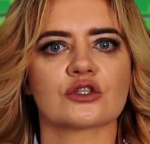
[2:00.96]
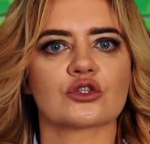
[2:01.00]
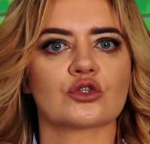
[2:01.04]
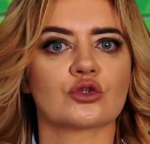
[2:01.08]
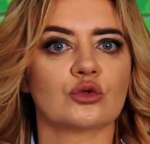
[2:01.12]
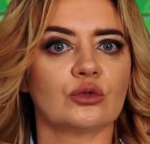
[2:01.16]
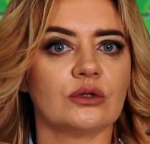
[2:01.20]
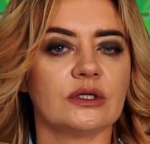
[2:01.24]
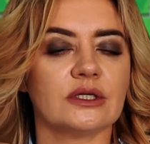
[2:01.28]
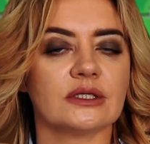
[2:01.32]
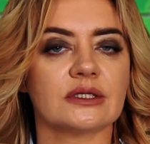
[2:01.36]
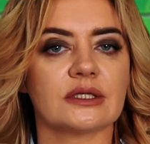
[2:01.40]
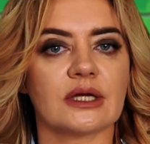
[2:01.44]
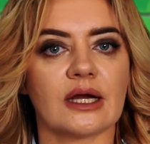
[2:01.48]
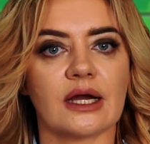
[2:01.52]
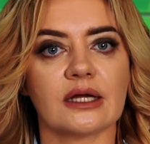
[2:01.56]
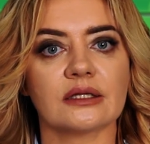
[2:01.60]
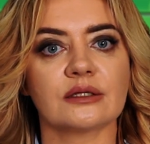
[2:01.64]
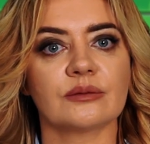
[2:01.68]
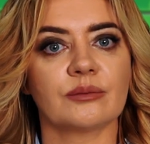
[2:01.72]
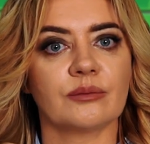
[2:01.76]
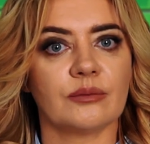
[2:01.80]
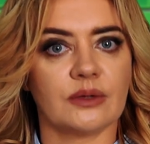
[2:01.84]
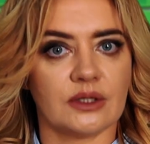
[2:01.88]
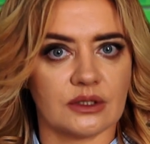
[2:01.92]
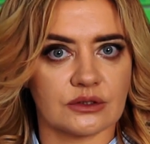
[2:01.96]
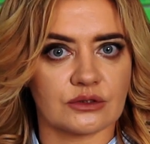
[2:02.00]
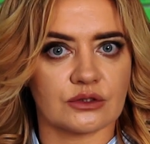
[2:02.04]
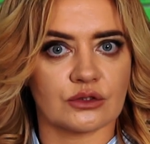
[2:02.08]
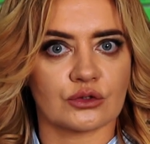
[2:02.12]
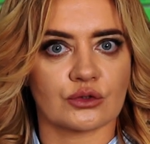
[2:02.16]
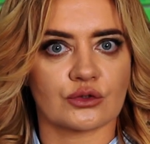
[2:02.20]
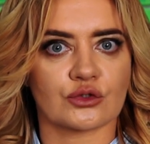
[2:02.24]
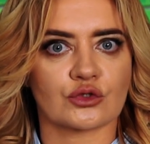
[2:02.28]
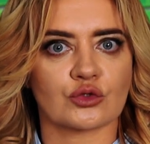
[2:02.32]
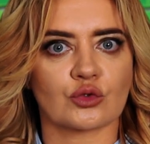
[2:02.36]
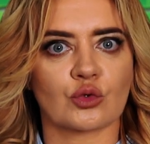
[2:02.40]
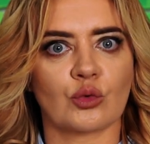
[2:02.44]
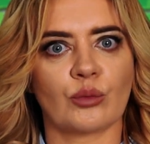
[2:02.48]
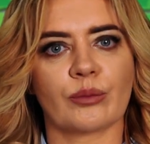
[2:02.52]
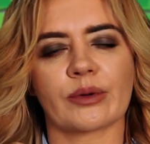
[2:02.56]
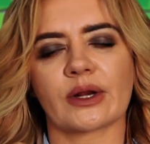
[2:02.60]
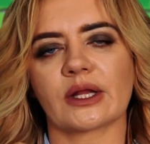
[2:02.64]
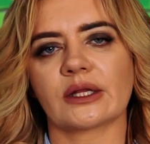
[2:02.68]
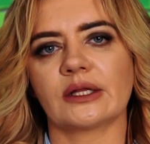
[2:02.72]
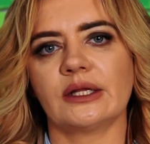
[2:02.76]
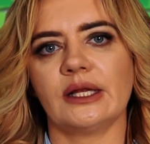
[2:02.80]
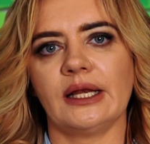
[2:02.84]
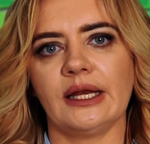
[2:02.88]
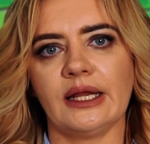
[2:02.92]
Стоит отметить, что
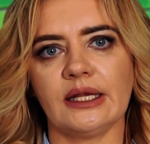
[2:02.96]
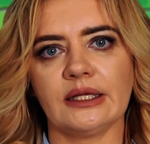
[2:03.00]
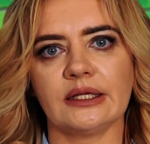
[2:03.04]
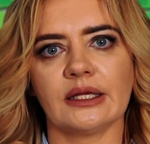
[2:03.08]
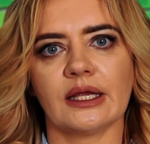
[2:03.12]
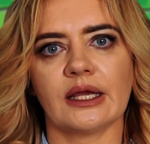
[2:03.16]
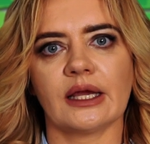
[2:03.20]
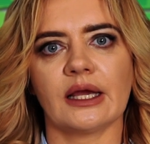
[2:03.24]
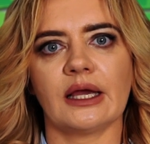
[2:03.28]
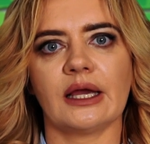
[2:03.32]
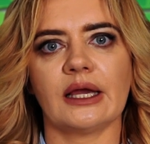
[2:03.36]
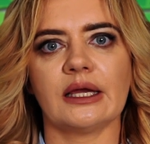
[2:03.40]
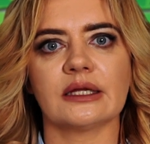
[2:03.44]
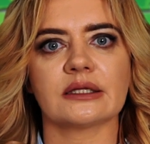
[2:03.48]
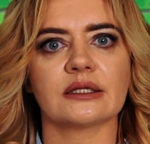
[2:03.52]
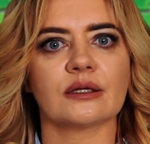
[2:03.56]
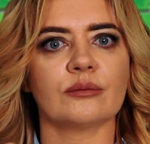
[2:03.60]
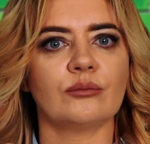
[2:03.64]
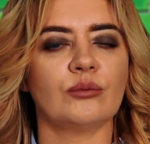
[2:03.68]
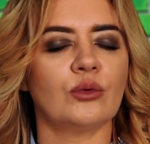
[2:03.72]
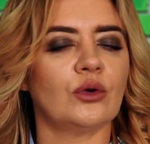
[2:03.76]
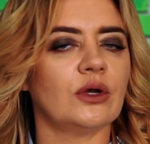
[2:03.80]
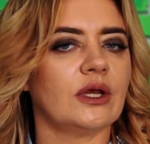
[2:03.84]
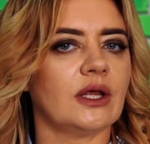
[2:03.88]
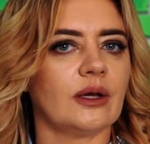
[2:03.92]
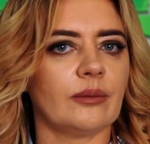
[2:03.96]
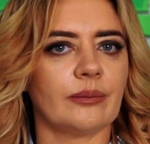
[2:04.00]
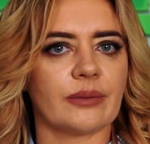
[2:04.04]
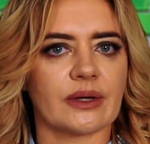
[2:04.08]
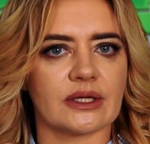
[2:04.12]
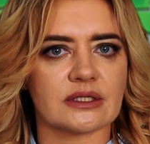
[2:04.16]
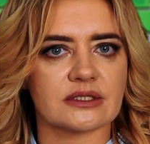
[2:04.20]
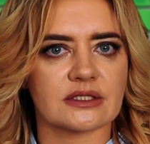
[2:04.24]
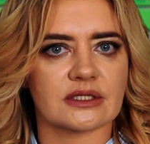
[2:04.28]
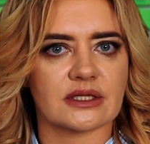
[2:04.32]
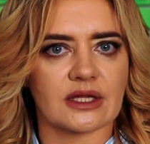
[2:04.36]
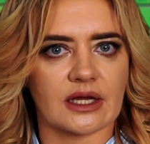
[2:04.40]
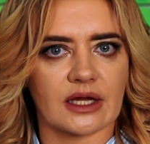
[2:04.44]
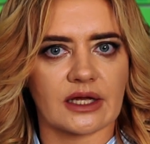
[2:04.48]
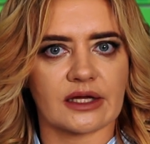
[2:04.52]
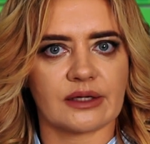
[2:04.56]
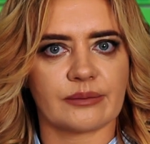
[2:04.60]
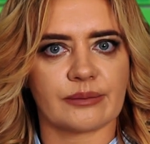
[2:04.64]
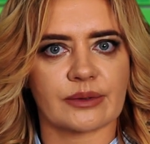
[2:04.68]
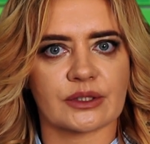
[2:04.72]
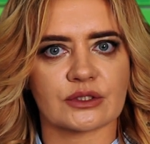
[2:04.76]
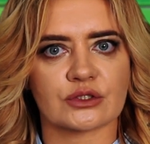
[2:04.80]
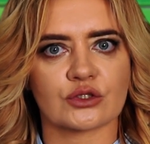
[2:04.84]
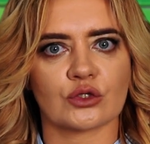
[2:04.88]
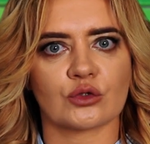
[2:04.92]
продление – это более простая
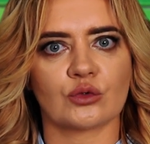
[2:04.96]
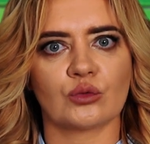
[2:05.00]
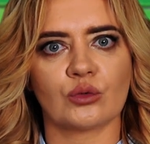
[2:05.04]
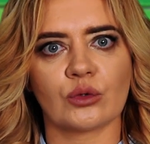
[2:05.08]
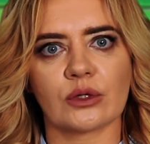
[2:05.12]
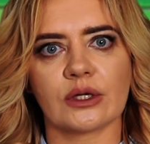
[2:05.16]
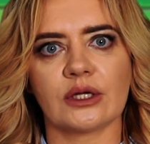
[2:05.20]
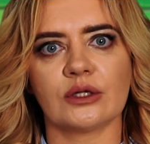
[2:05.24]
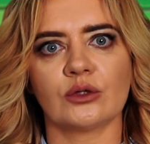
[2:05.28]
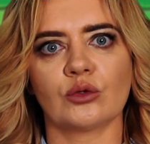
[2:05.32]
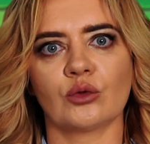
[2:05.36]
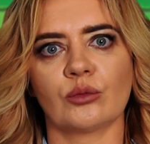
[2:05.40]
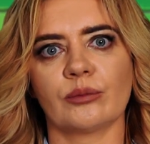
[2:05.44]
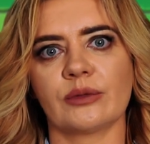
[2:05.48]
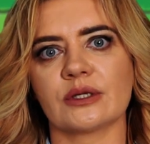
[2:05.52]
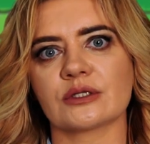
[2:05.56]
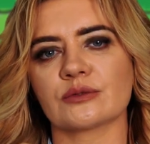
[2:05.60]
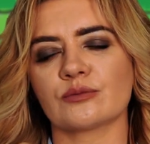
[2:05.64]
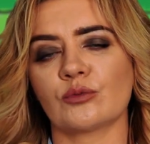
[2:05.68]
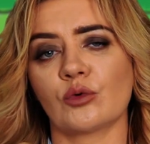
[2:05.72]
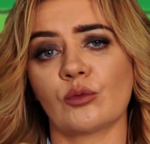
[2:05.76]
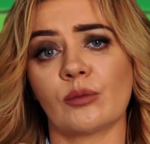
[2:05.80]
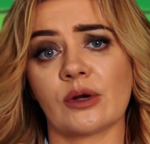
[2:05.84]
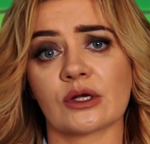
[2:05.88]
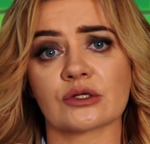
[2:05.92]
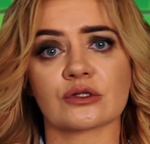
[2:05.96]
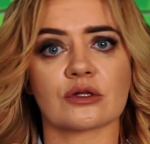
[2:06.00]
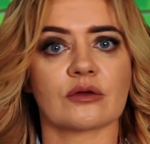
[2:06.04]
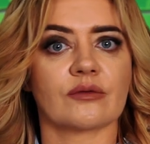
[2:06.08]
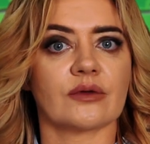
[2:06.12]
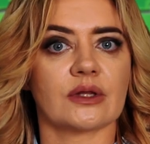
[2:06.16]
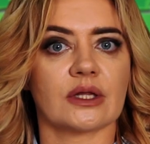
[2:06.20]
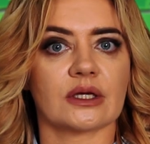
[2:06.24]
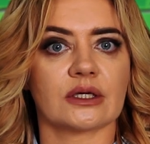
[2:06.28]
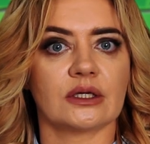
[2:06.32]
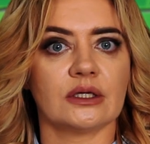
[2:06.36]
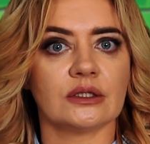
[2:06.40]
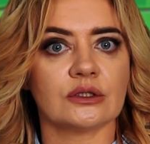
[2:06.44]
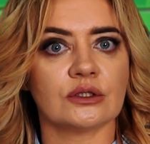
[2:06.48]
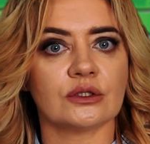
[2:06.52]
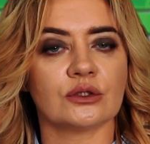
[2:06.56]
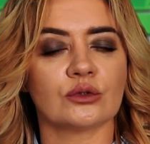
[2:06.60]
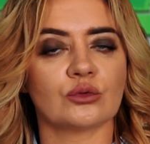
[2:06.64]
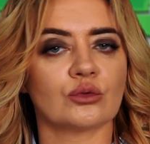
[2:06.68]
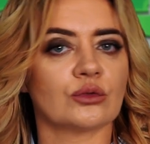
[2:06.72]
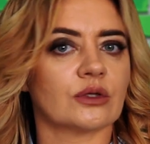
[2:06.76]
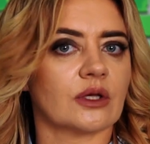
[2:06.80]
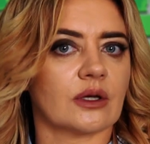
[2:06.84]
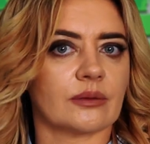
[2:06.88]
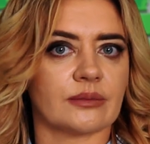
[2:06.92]
процедура, но без бумажной волокиты
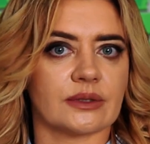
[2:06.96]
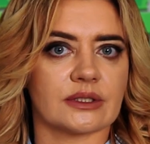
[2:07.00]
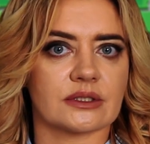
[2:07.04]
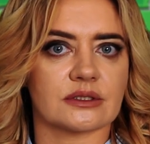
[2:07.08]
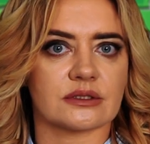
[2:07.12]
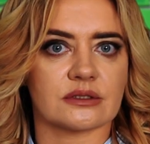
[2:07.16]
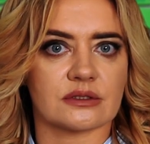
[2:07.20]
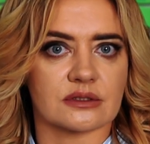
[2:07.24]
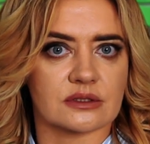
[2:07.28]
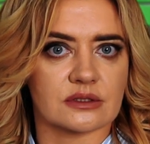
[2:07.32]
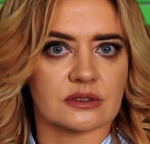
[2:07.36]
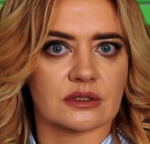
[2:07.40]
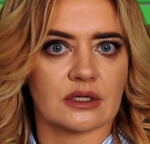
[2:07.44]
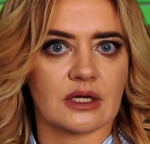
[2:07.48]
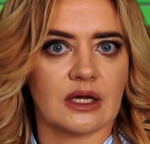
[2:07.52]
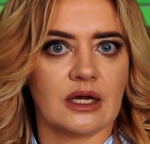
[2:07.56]
тут не обойтись.